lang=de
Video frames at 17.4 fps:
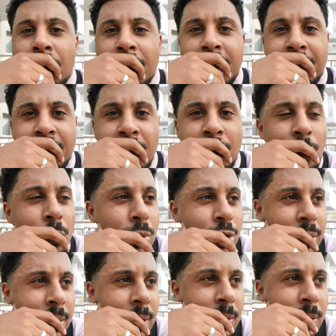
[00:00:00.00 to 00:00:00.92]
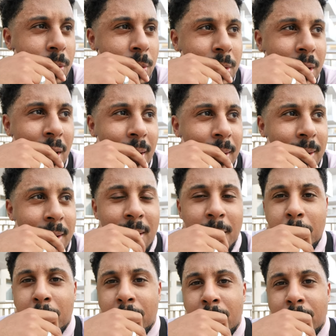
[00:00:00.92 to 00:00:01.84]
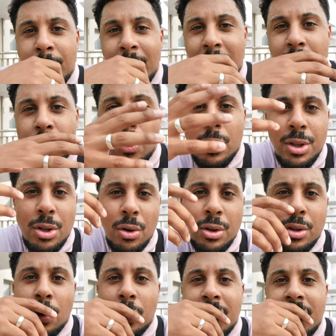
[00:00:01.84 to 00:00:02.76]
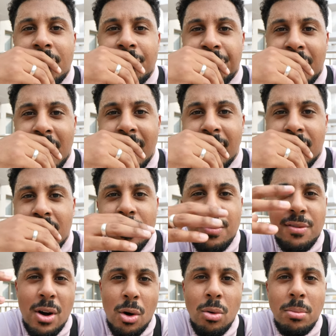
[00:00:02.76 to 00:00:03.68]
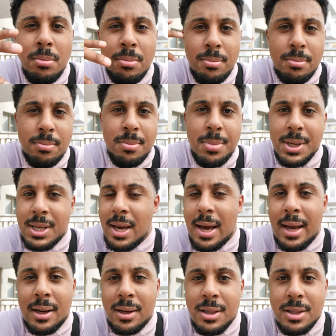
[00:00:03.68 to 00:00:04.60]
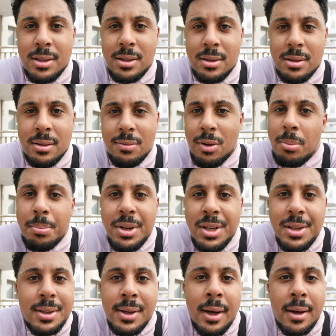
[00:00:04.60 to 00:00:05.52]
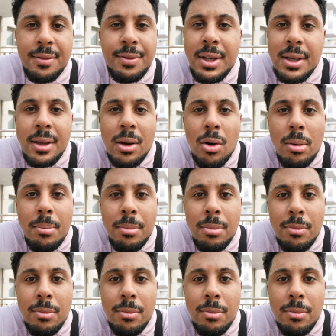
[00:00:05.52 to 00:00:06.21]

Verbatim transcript: und jetzt geht's duschen und dann ähm, beantworte ich euch noch diese Frage, warum ich eigentlich, warum bin ich nach Wien gekommen?